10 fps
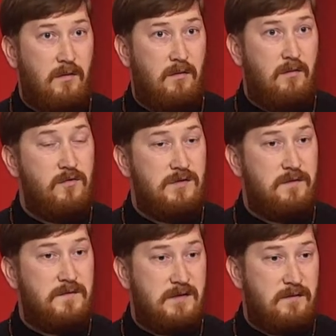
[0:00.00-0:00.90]
э, люди
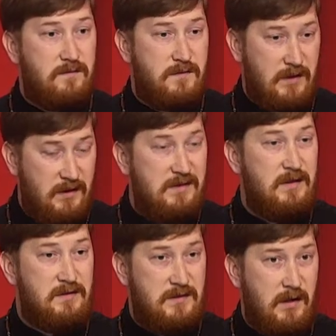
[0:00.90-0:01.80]
в, в
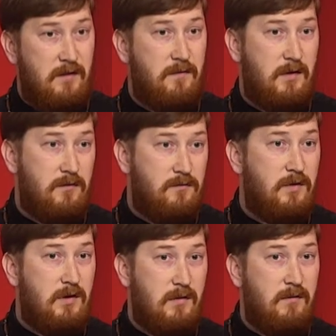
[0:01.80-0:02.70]
среде церкви,
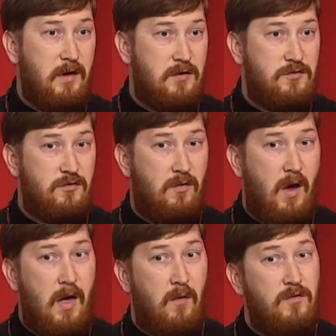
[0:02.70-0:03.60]
которые говорят, что
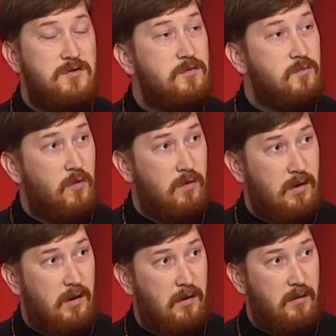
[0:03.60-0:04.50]
очень много
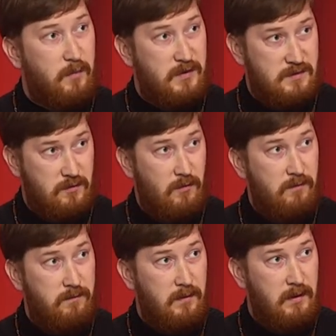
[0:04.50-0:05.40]
много постов,
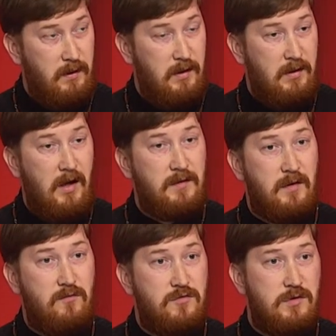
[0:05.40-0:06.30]
и
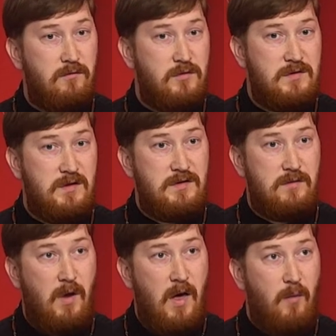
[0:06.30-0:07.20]
как-то нужно вот с
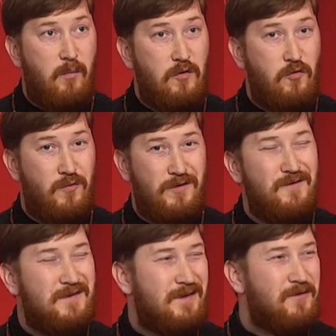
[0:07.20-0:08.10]
этим подумать. Ну,
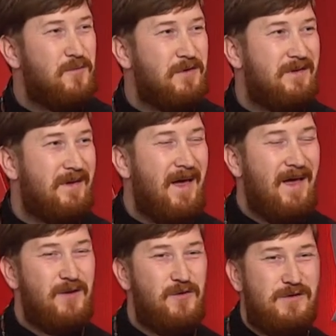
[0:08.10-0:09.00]
в основном это
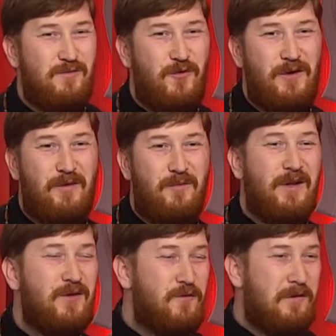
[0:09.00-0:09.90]
люди более
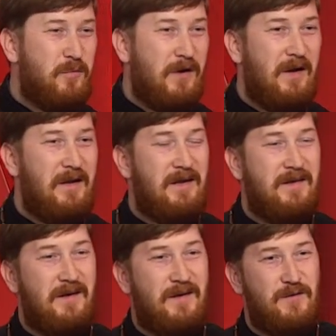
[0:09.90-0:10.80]
молодого
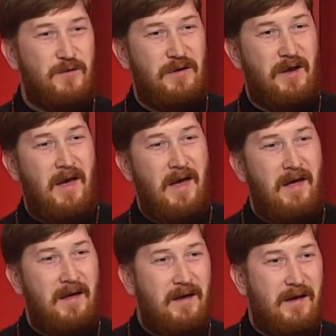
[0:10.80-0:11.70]
поколения, которые
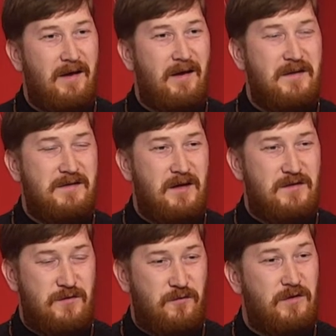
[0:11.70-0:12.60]
э, хотят
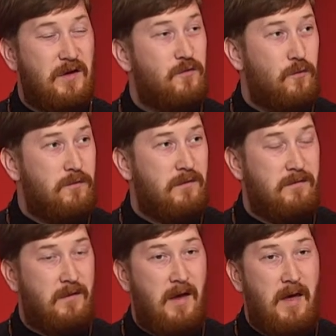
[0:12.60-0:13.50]
чего-то
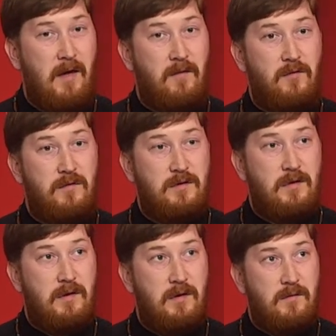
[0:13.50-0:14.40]
нового. Вот,
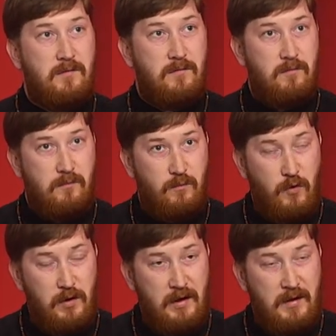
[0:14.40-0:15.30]
э,
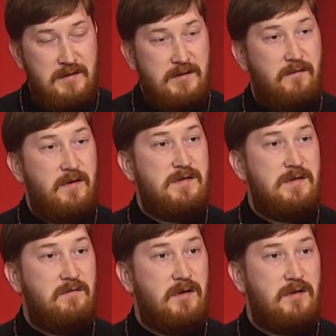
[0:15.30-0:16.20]
более
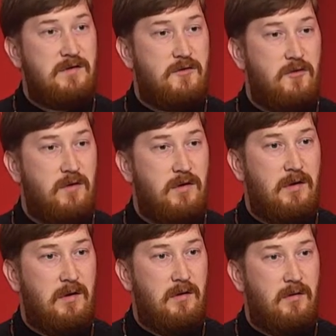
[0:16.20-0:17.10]
консервативно
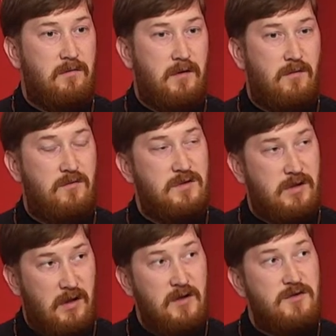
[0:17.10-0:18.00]
настроенные верующие,
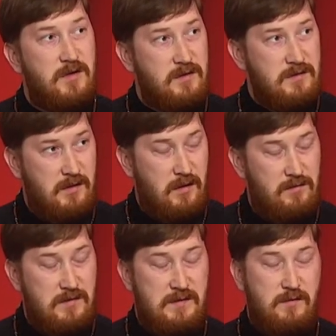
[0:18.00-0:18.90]
конечно, они
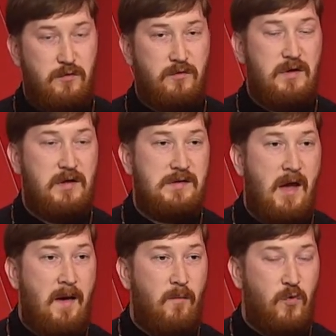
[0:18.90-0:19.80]
стараются соблюдать
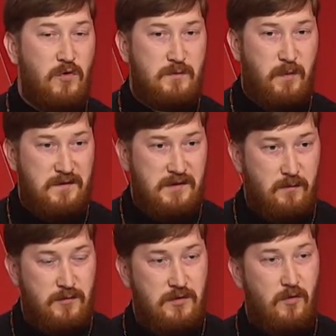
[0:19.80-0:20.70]
пост по
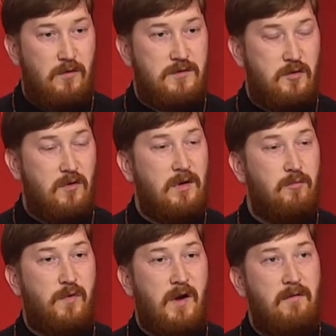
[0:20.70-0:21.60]
всем строгим
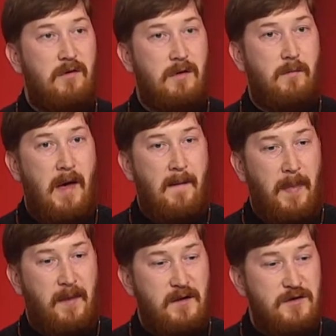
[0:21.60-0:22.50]
правилам.
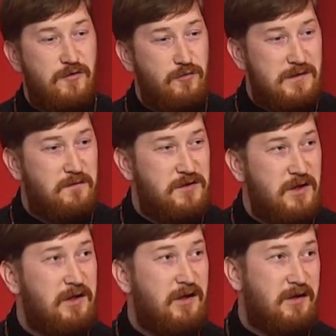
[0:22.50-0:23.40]
И даже мы,
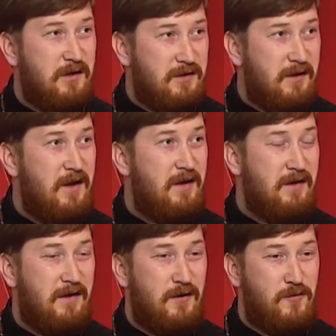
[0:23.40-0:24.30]
священники, иногда
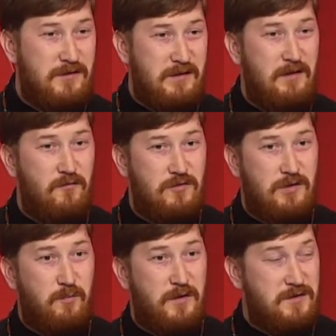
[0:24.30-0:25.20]
э, людей
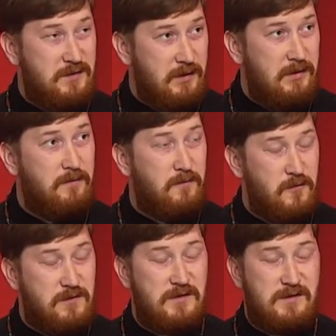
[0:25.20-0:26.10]
уже почтенного
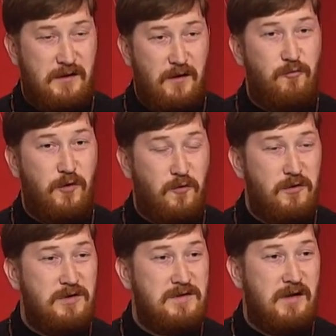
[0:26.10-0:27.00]
возраста, нам
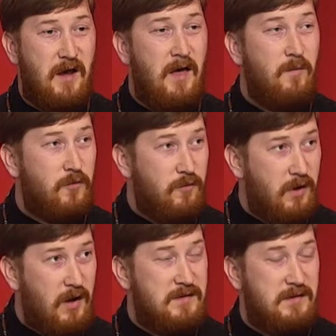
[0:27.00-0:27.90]
приходится
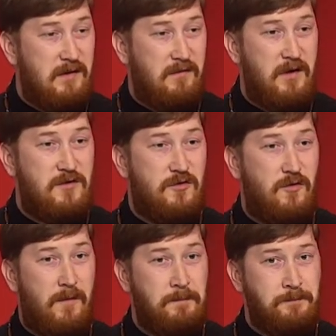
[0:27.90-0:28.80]
ругать и говорить, что